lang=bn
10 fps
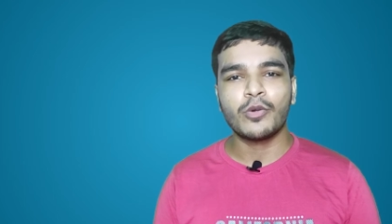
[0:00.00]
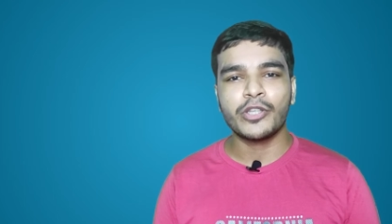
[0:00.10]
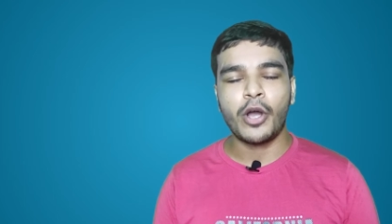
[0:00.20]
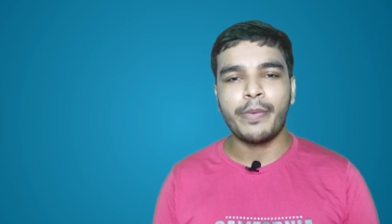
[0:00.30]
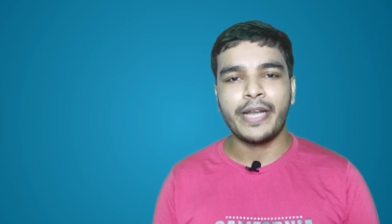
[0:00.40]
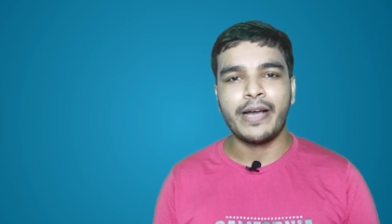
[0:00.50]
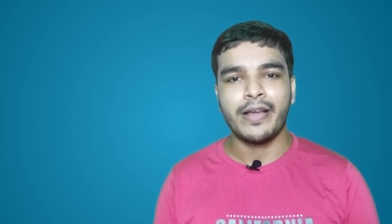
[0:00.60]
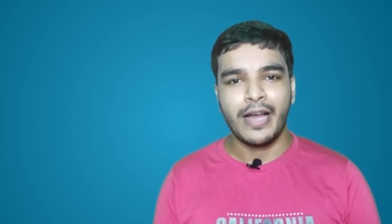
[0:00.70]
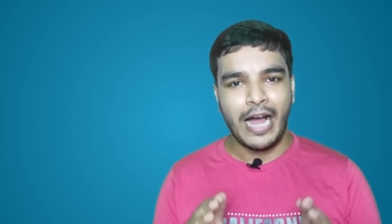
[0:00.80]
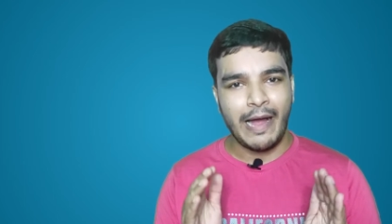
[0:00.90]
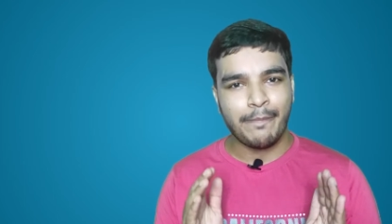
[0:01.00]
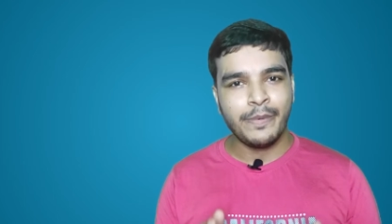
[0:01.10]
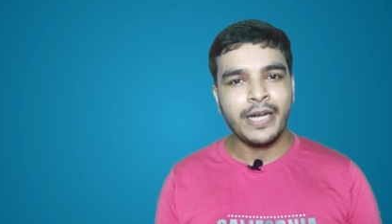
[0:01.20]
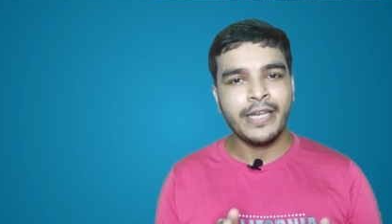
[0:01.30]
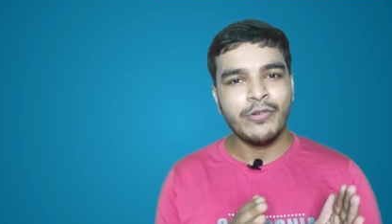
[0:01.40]
করতে হবে না
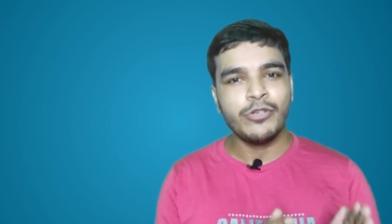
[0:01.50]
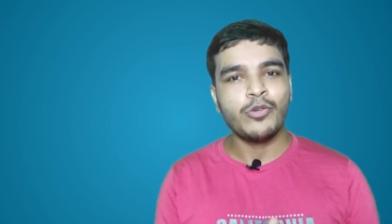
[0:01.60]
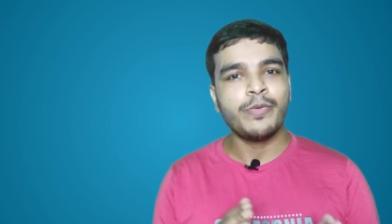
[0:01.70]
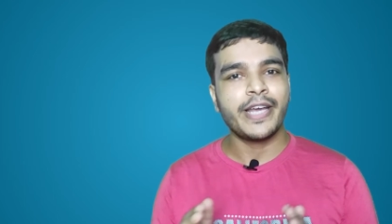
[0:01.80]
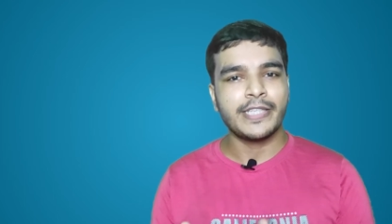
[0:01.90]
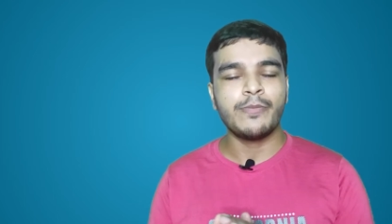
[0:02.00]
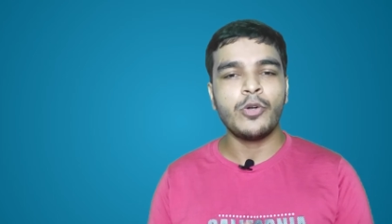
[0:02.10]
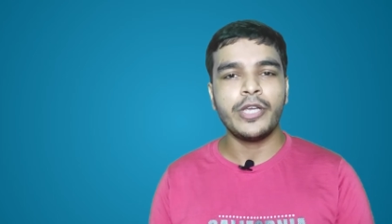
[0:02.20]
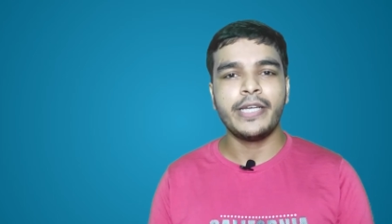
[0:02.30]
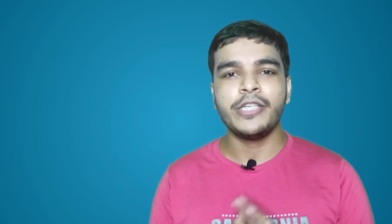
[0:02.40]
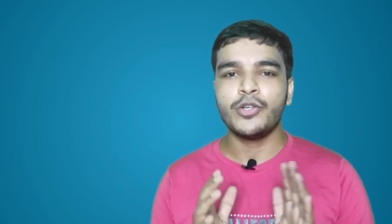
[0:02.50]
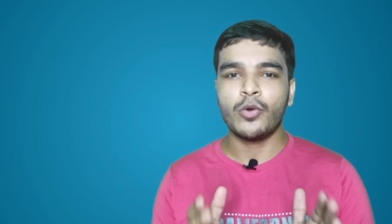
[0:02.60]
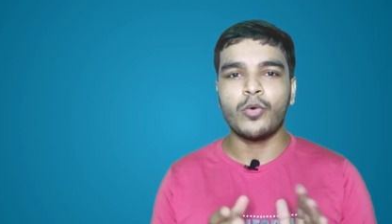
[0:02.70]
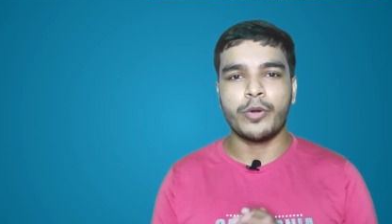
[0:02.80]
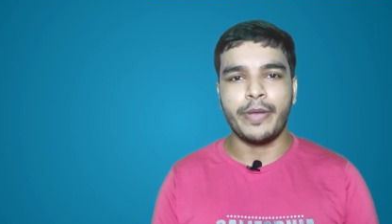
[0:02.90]
আপনার ইউটিউব ড্যাশবোর্ডই এটি শো
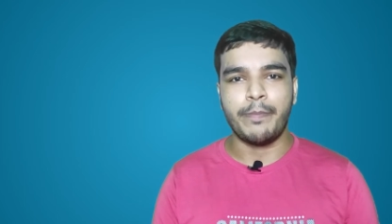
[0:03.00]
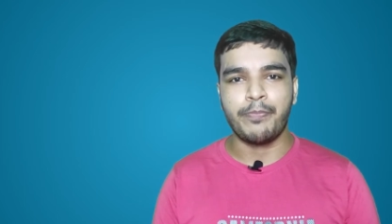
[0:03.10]
করবে